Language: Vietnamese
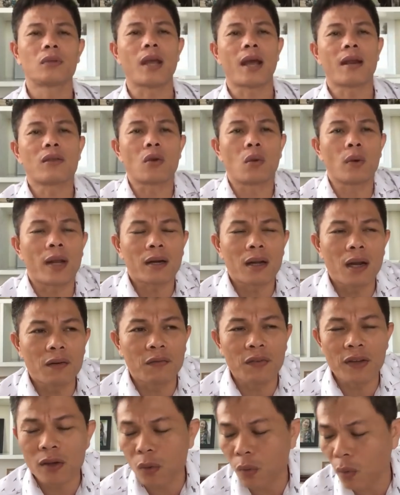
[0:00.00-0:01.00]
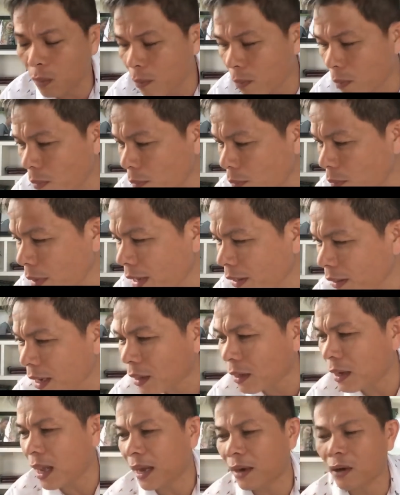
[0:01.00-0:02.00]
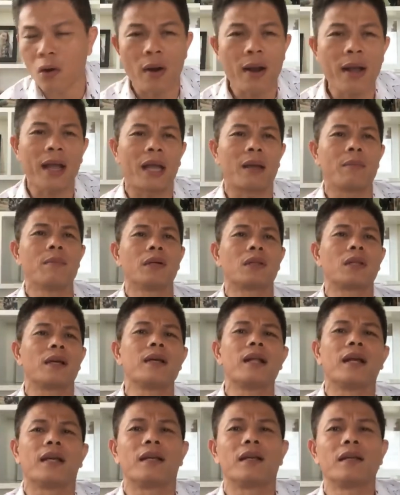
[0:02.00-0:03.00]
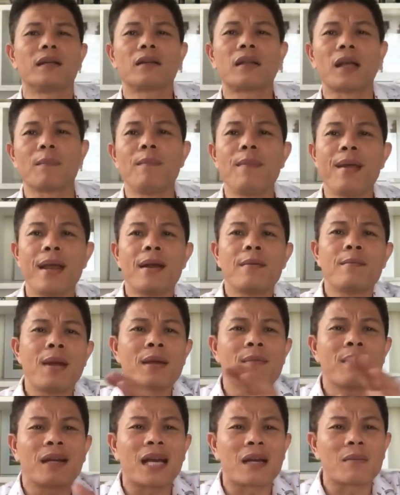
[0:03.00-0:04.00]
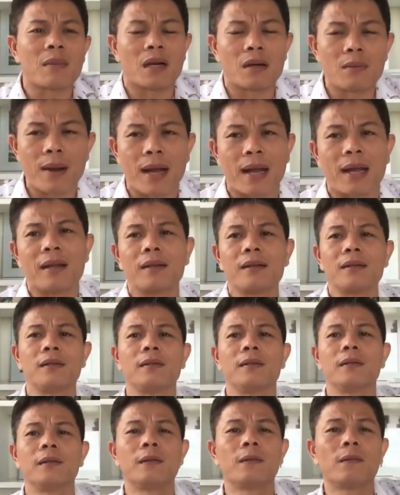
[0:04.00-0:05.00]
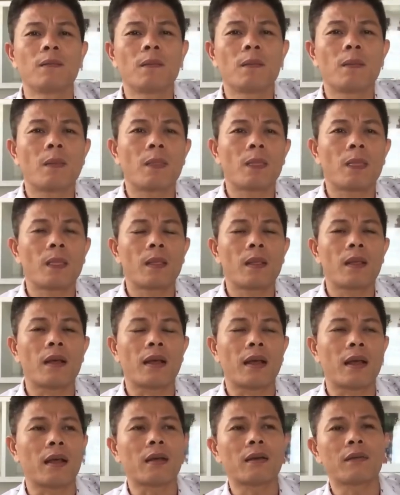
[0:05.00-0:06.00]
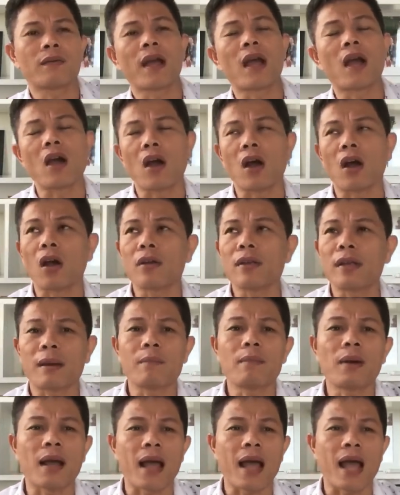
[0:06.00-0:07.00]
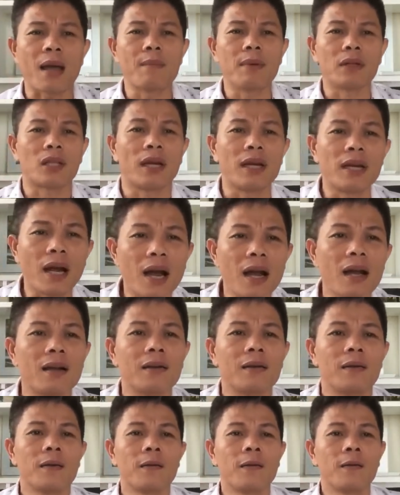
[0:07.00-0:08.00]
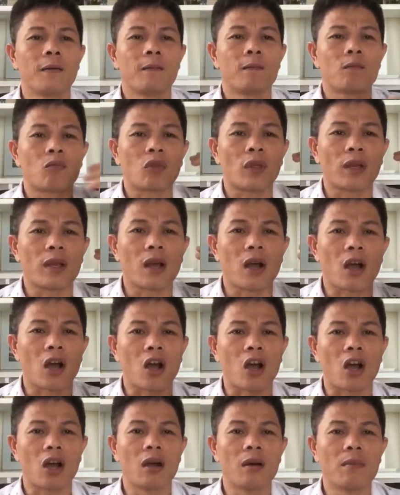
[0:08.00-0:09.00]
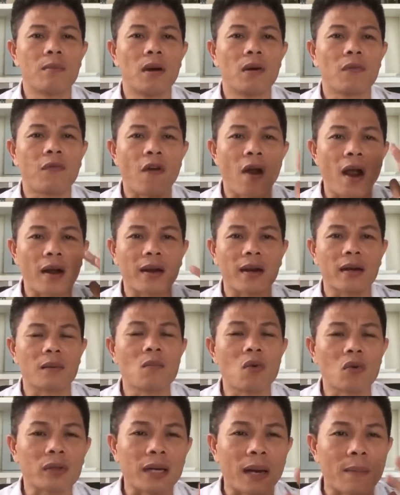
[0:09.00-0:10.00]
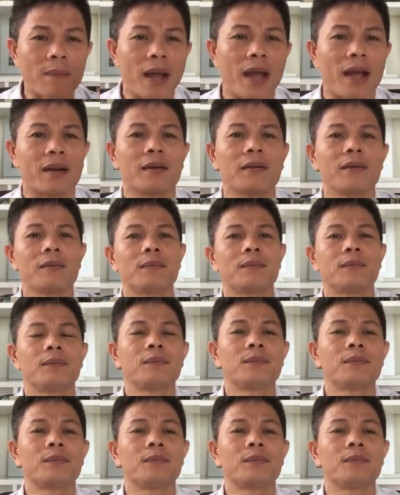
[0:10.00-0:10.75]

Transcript: cho anh chủ đất đó ví dụ miếng đất là khoảng 20 tỷ đi tại miếng miếng miếng đất bự mà à, và họ nhắm là 20 tỷ đó thì họ mới phân ra được 100 nền